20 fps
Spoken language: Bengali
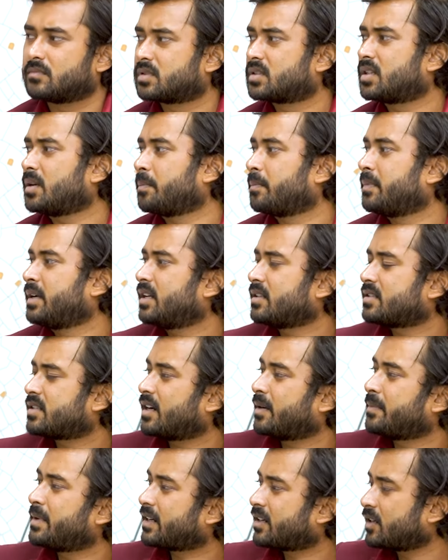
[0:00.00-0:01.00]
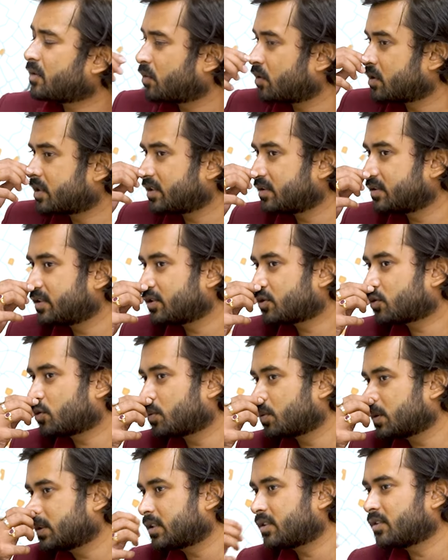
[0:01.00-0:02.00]
স্যার মিনাল স্যার আমি একটা কোয়েশ্চেন জিজ্ঞেস
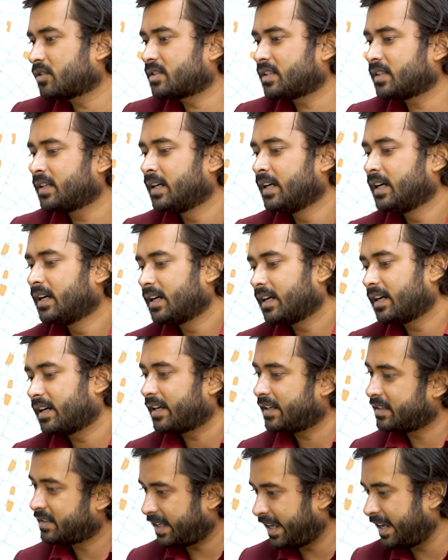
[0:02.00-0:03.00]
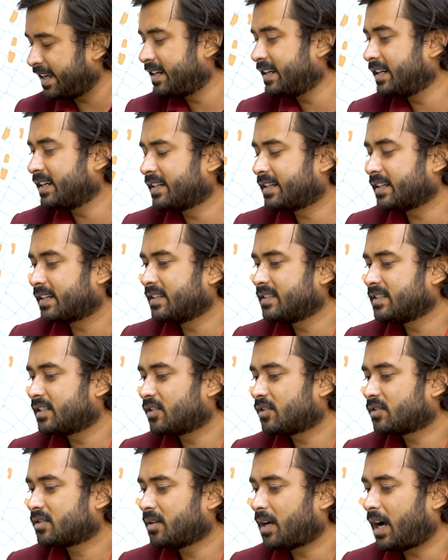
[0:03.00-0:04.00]
করবো যেটা হচ্ছে এই রিলেটেডই যেটা
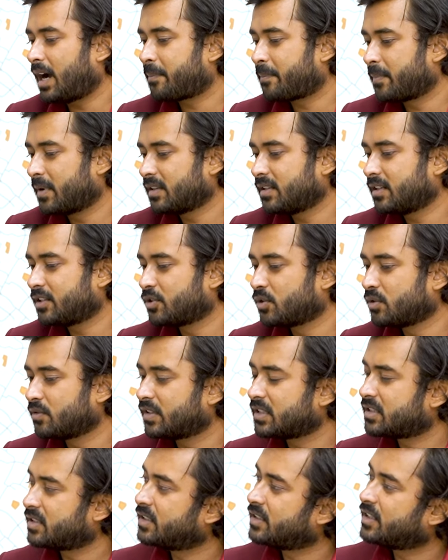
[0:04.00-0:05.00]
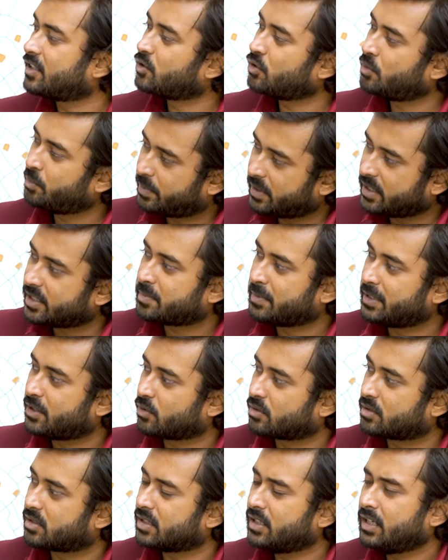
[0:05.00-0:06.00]
হচ্ছে আপনাদের ইউনিভার্সিটি থেকে যখন প্লেসমেন্ট
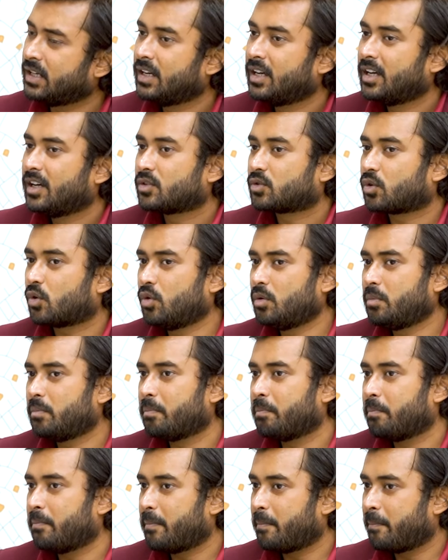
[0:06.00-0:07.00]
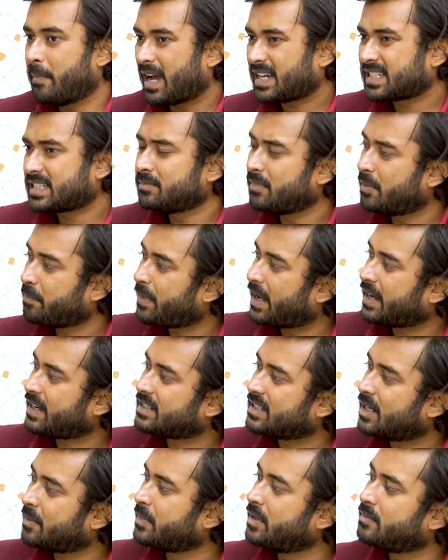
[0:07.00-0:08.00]
হচ্ছে তখন ম্যাক্সিমাম প্যাকেজ
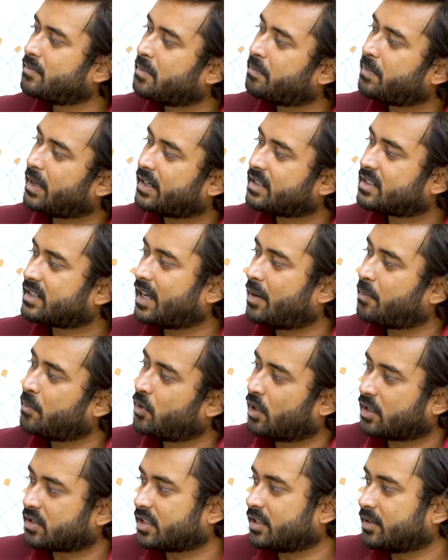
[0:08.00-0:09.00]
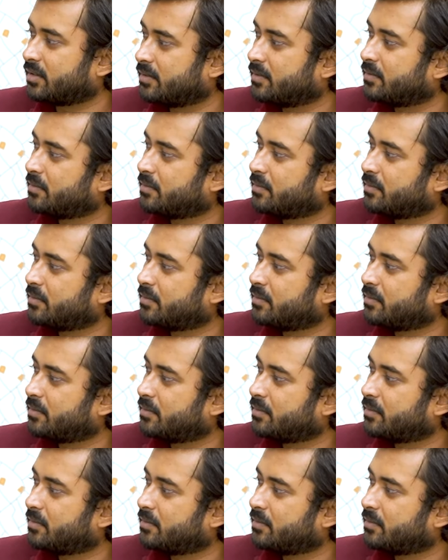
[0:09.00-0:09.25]
আর মিনিমাম প্যাকেজ কেমন আসে